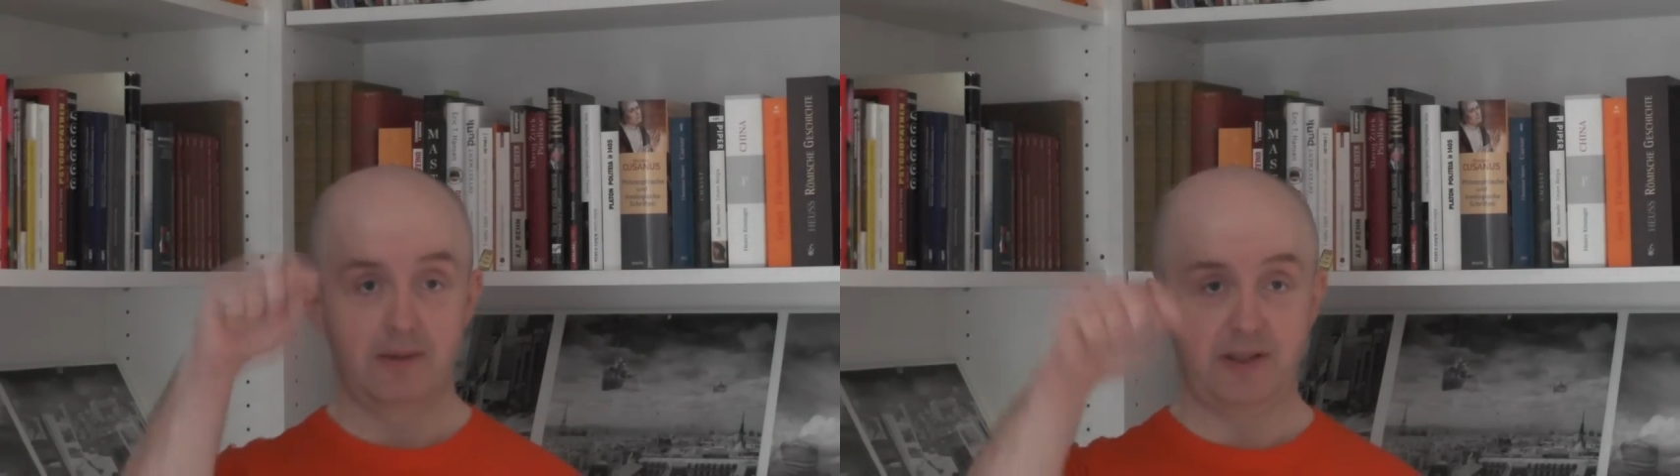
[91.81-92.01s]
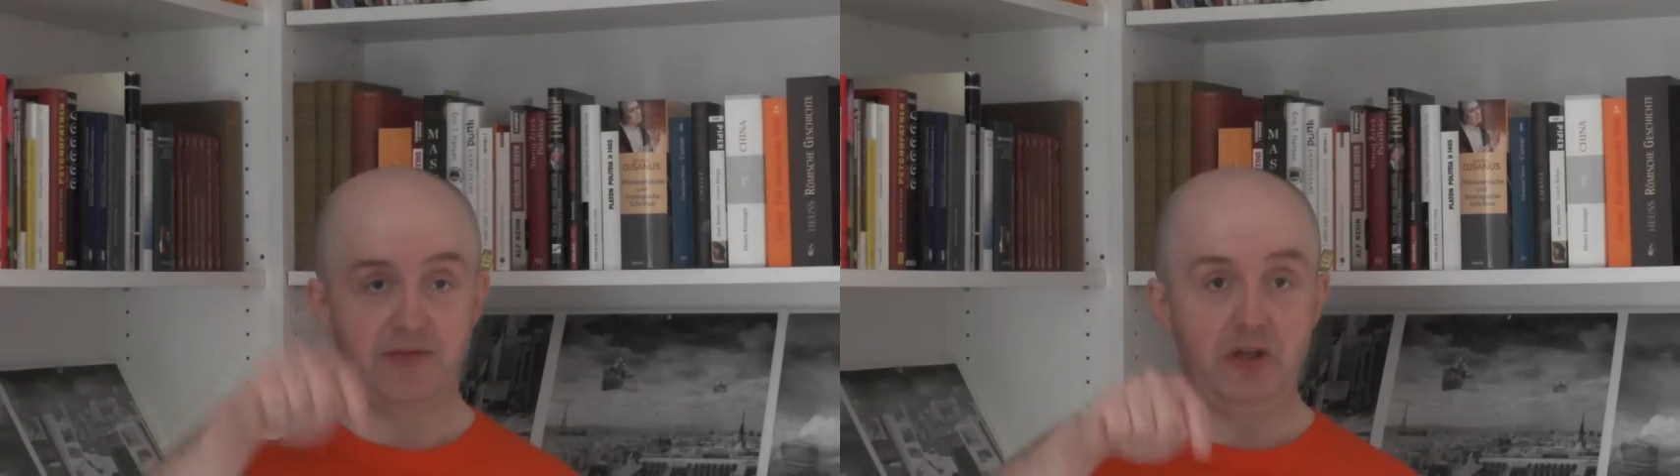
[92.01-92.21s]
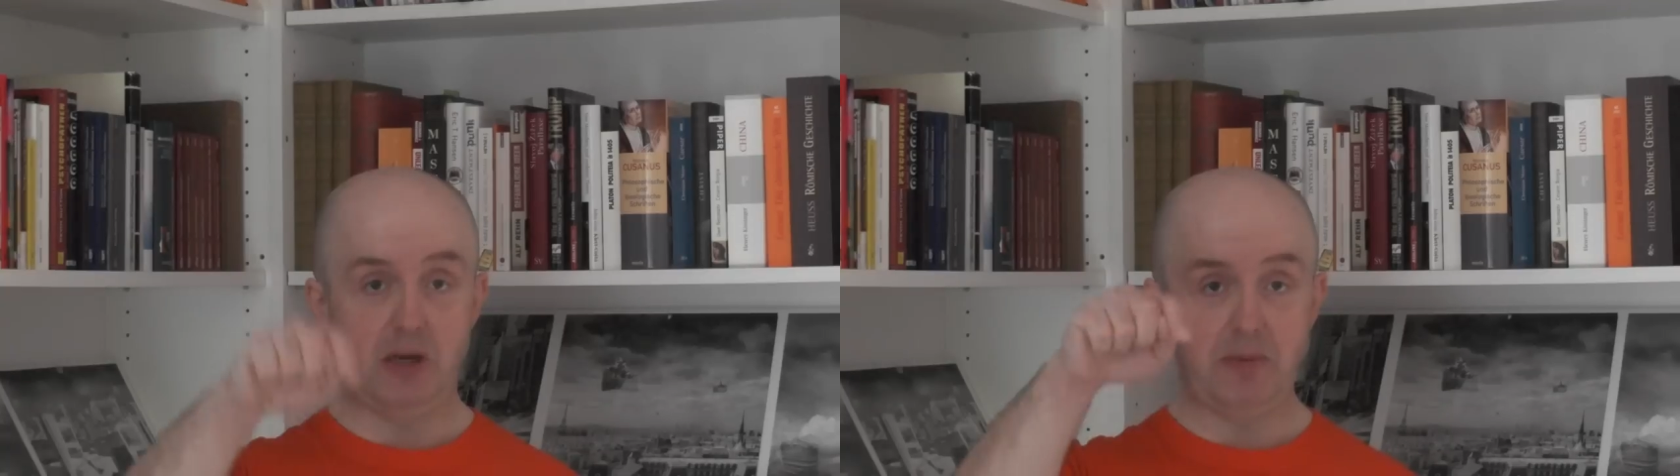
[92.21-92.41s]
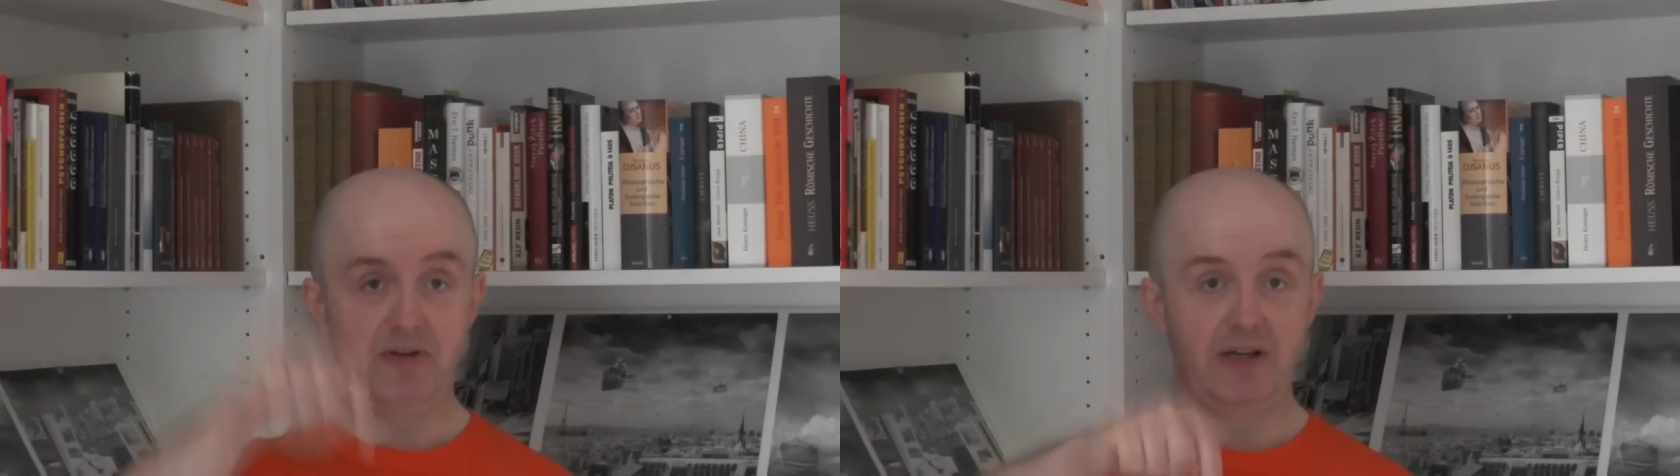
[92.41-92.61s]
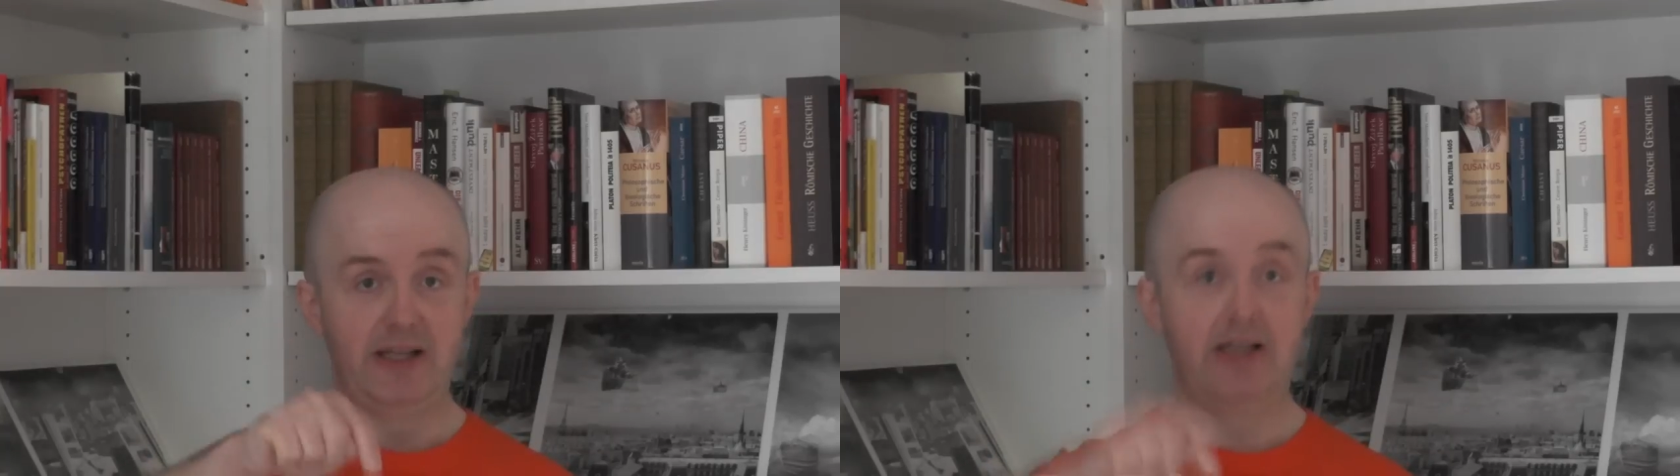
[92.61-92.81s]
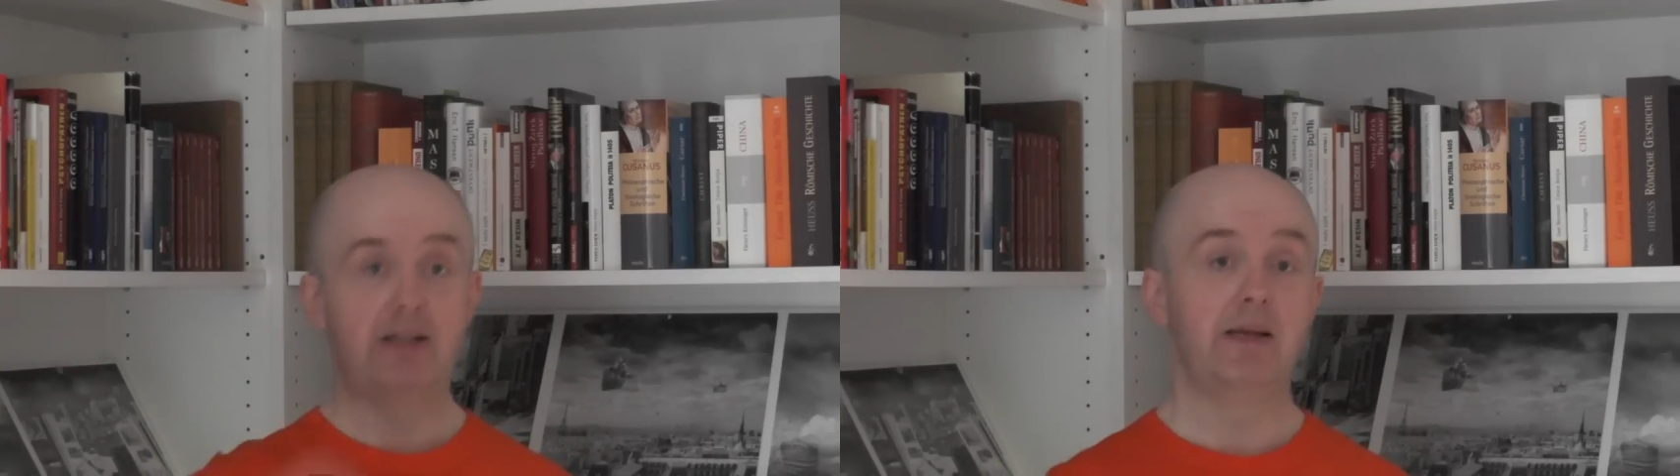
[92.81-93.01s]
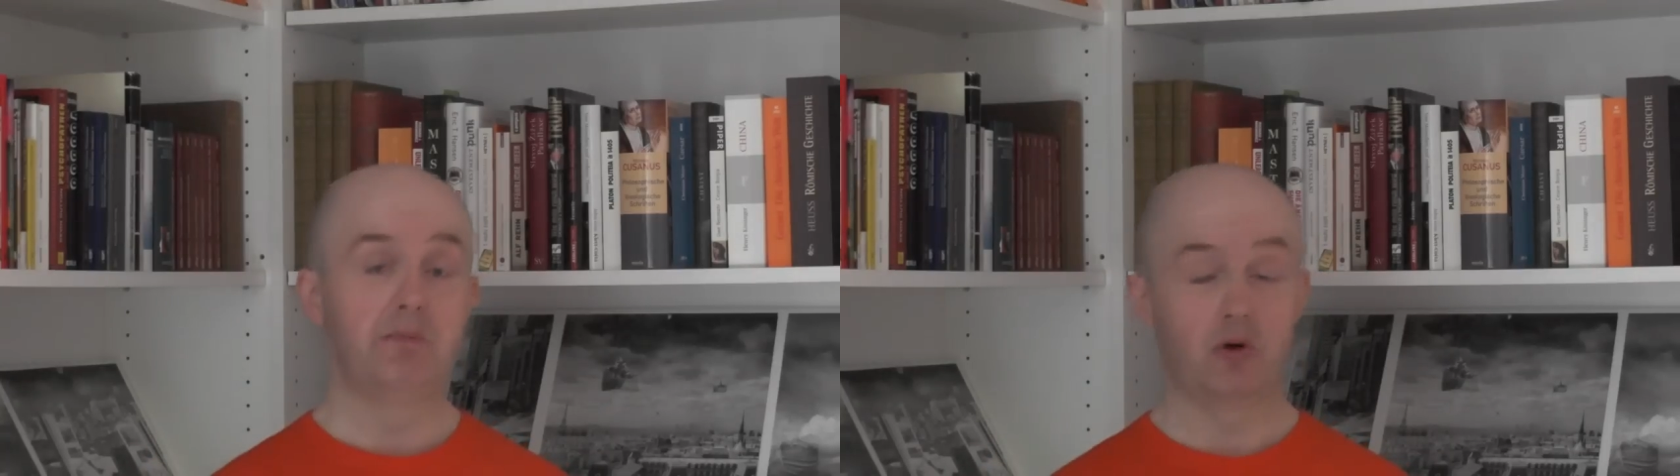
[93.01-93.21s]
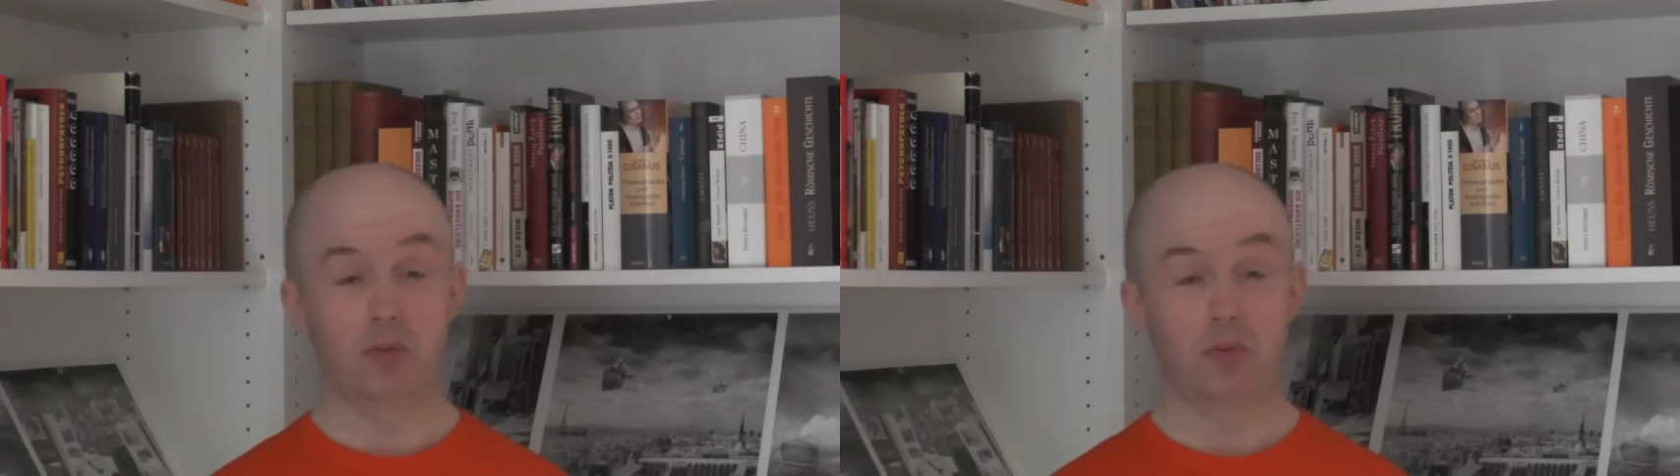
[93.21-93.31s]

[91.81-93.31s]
Das Video habe ich verlinkt im